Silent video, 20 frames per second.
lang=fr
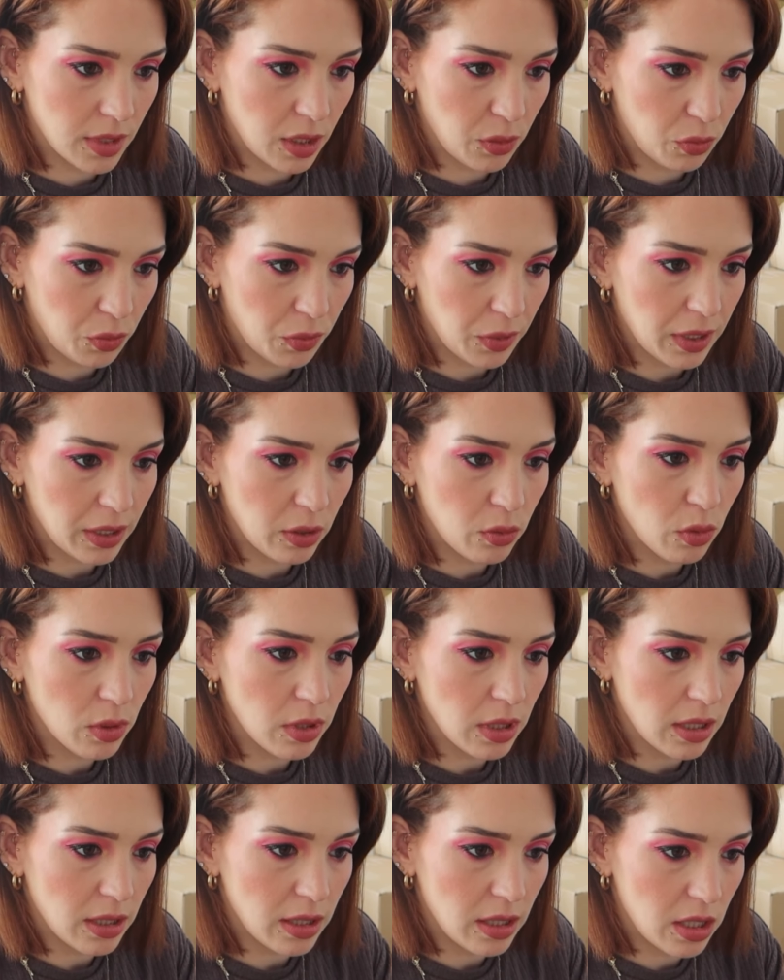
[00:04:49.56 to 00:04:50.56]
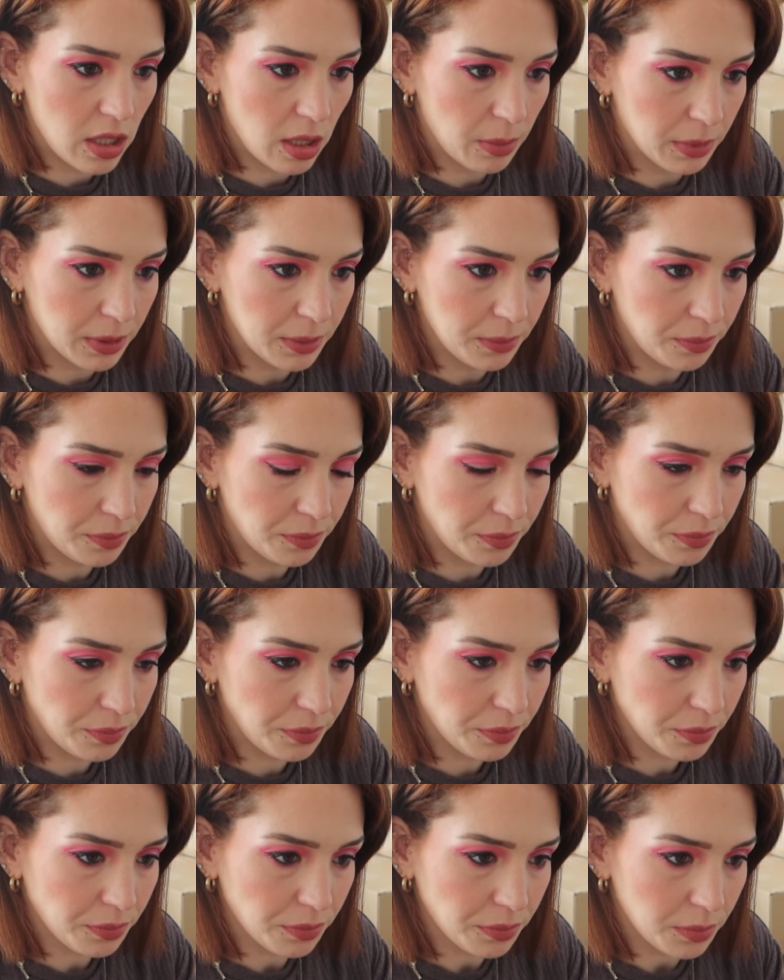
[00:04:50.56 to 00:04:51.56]
il faut faire les courses intelligemment.
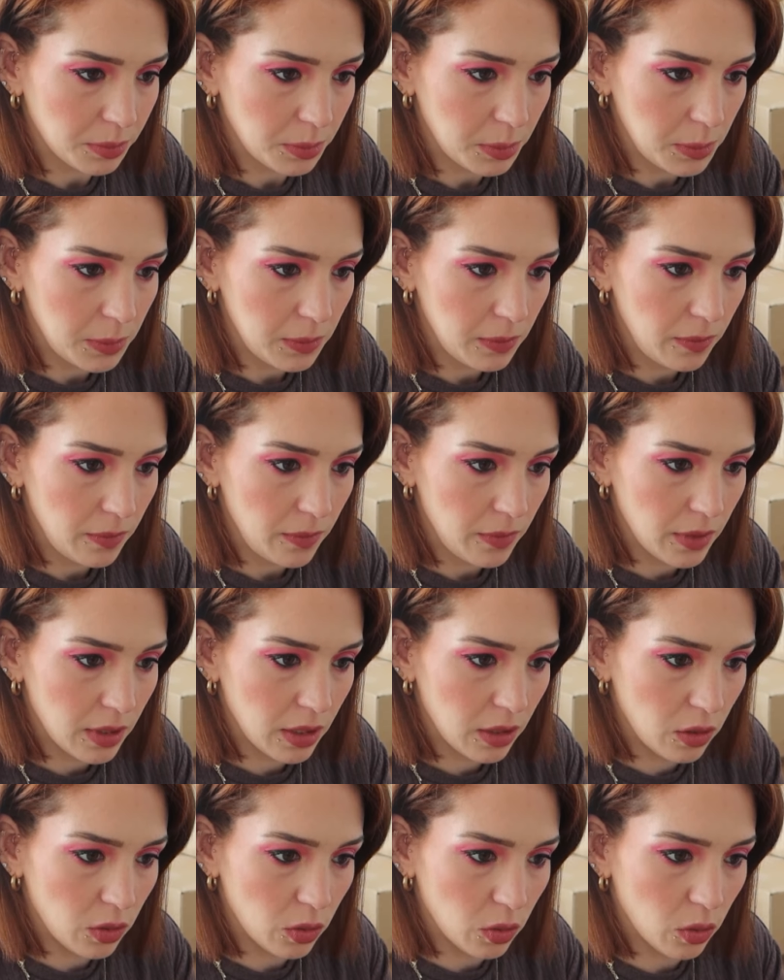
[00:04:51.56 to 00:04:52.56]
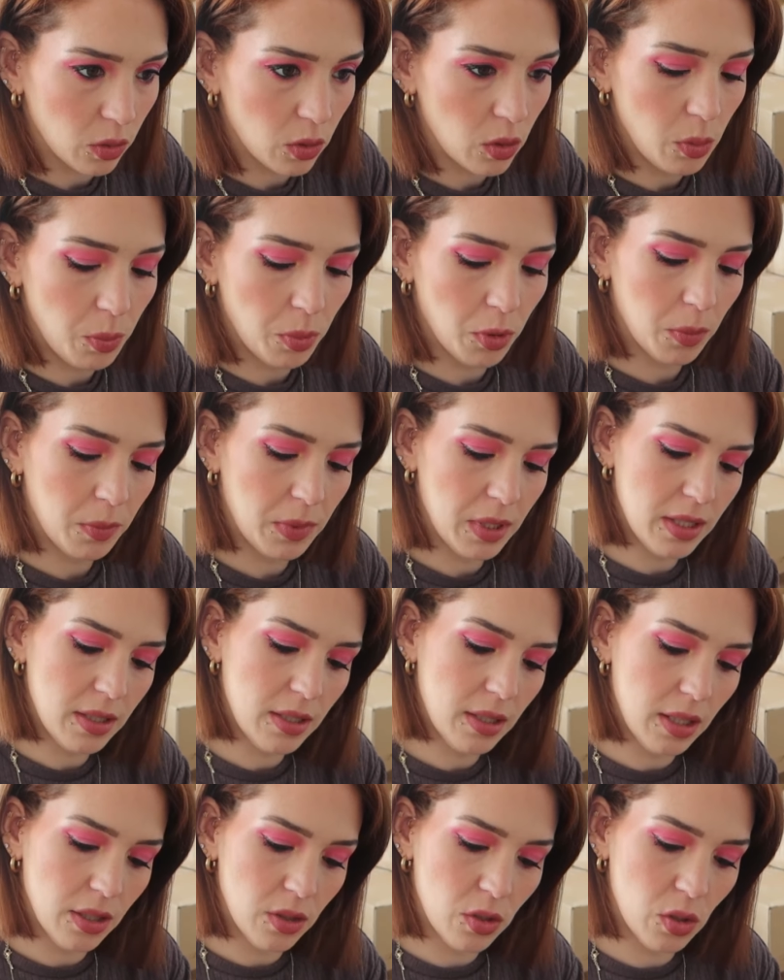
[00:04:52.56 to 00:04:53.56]
Donc le premier
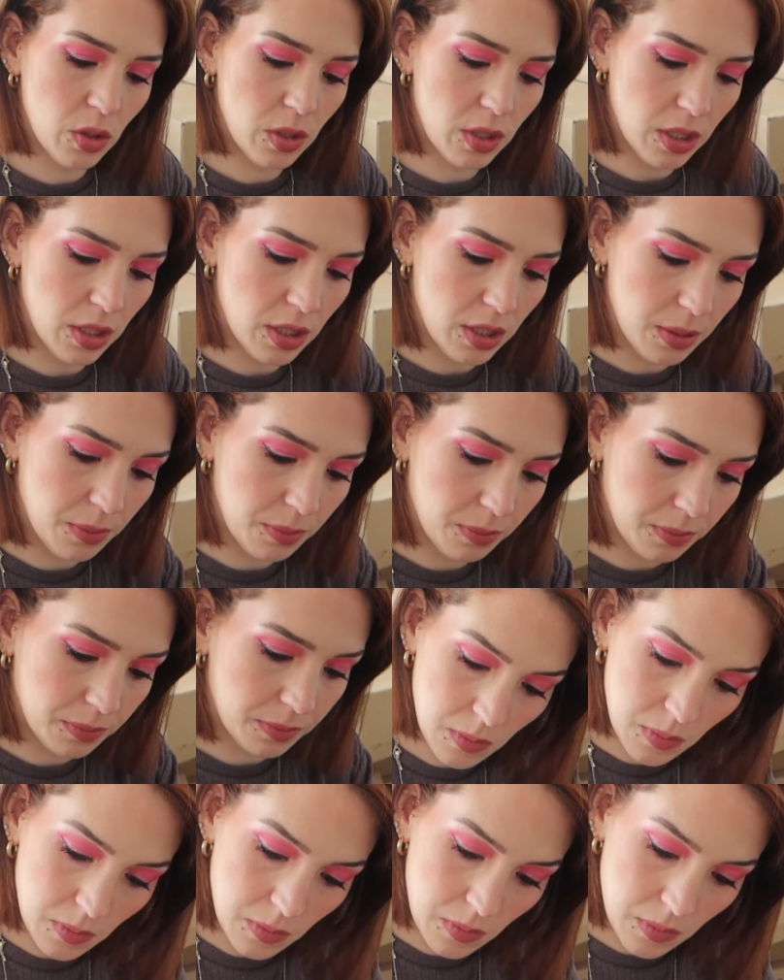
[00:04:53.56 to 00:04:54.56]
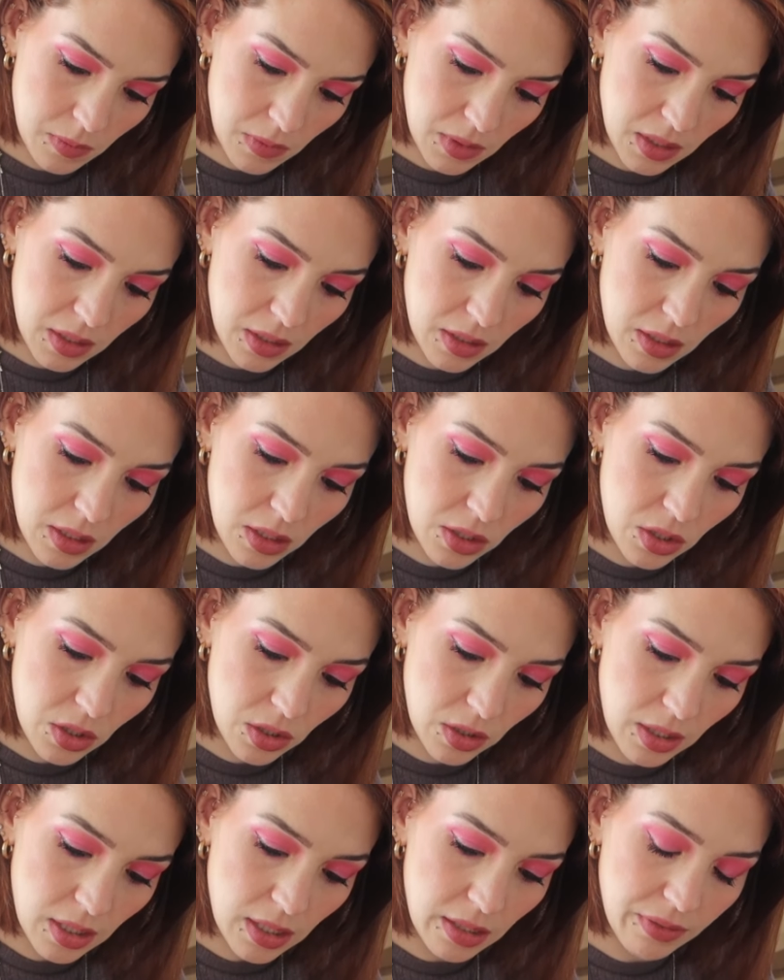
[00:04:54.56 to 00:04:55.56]
c'est un jeudi
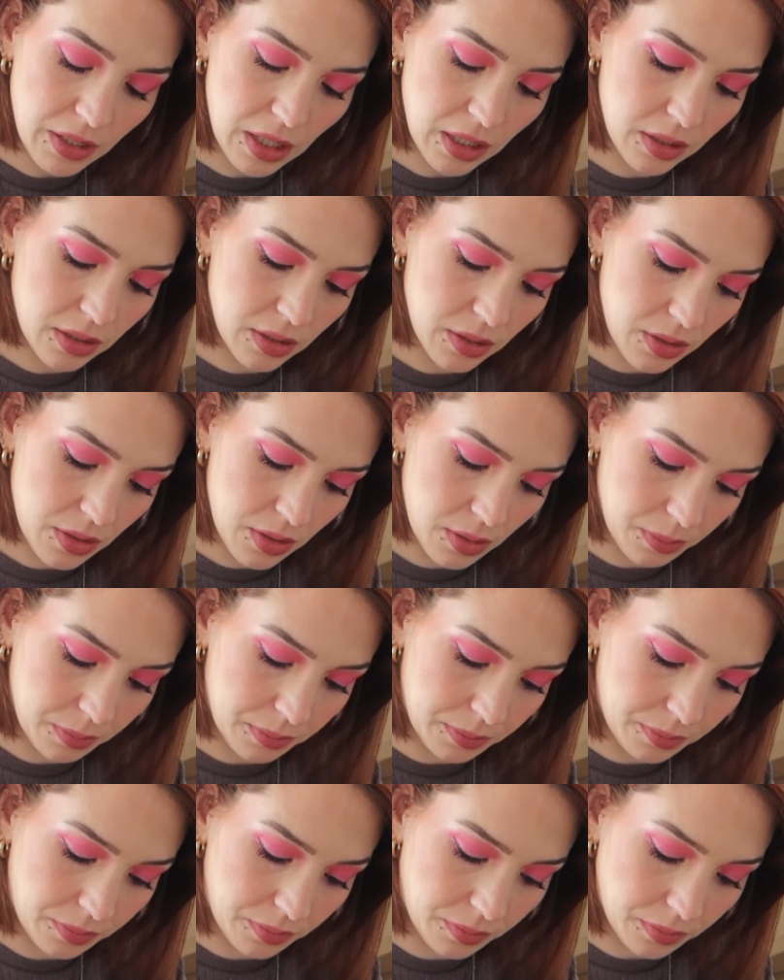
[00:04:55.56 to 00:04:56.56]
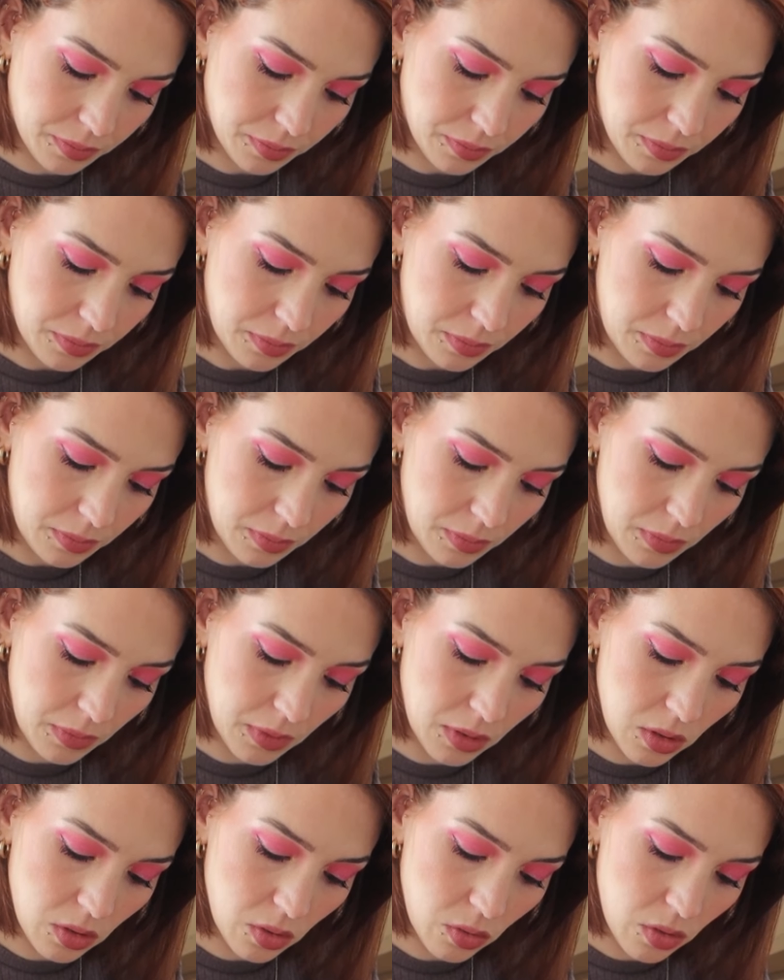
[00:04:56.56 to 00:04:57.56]
sachant qu'il y a les vacances.
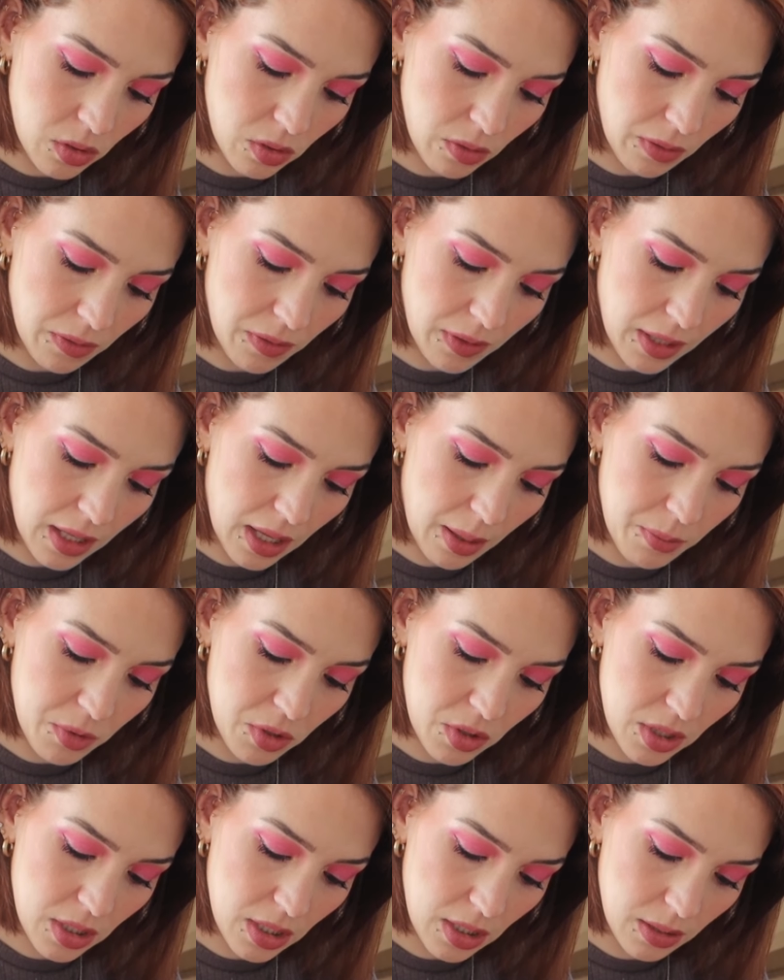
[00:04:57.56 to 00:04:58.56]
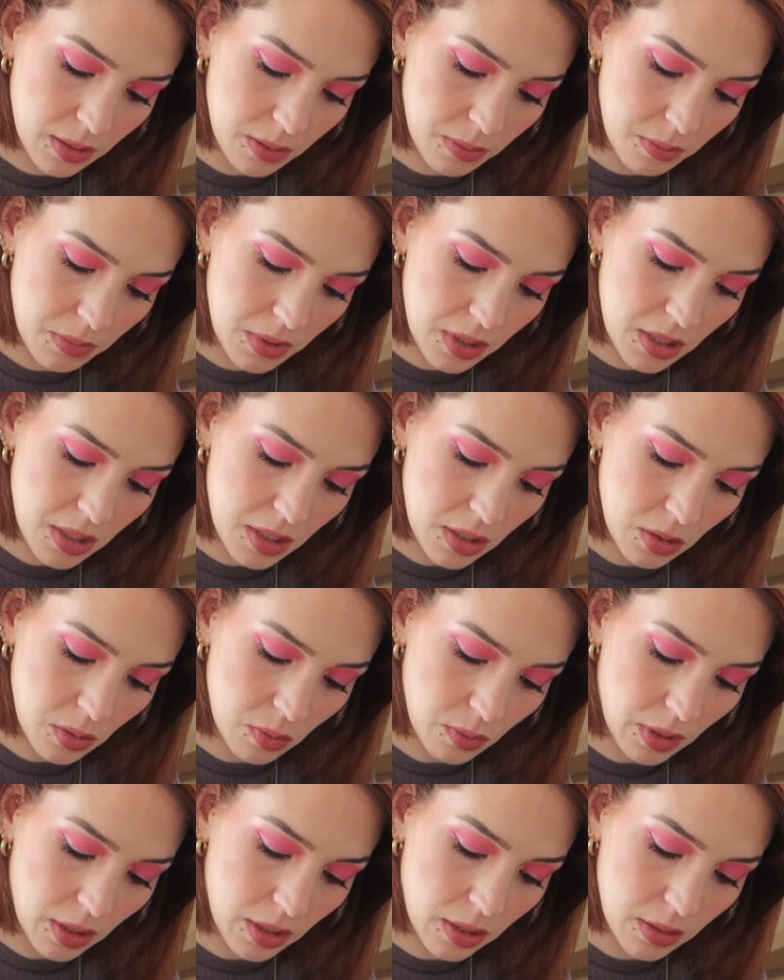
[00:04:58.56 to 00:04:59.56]
Donc je dois faire à manger midi et
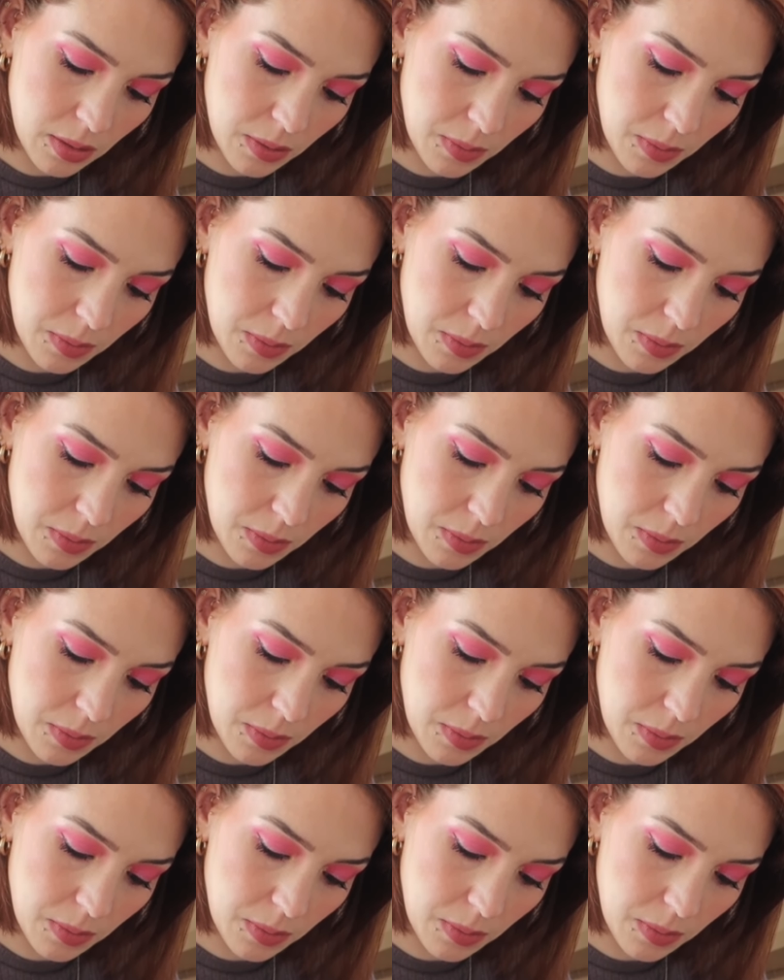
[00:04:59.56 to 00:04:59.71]
soir